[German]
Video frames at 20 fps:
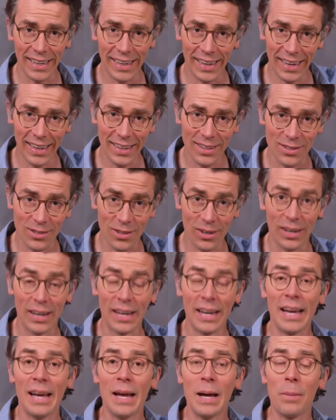Ja? So,
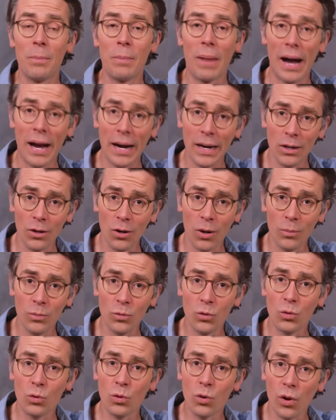mal
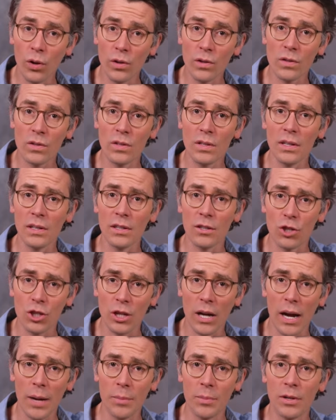angenommen, du gönnst dir eine
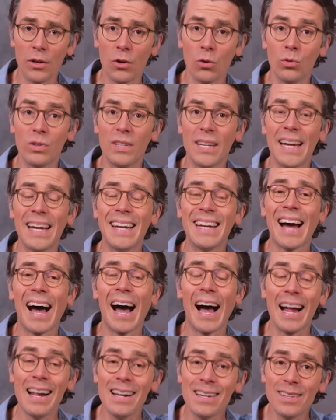Scheibe
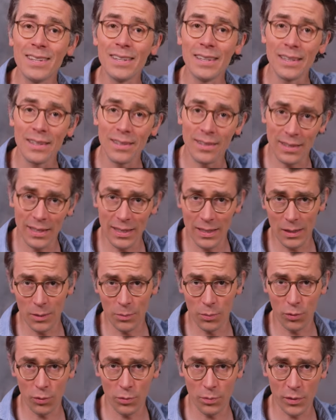glutenhaltiges
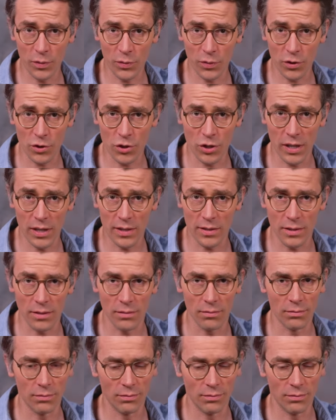Dinkelbrot mit Frischkäse.